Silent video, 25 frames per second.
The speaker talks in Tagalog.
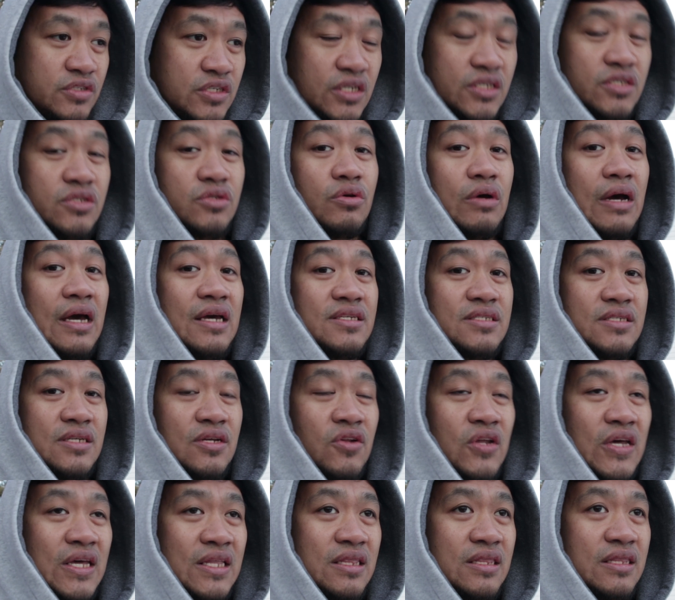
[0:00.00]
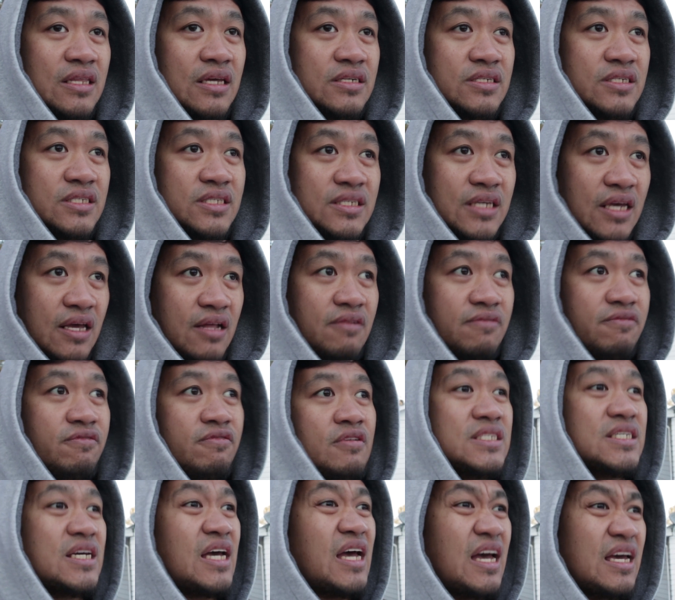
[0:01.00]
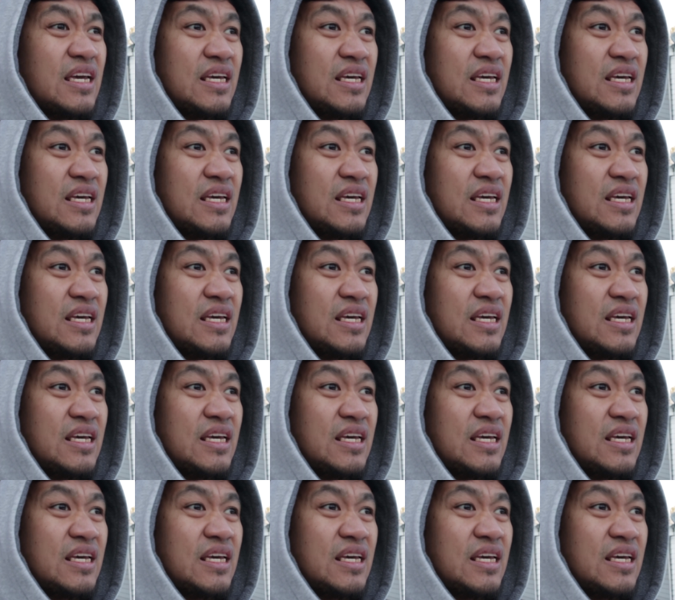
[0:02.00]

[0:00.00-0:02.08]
just to isolate their self tsaka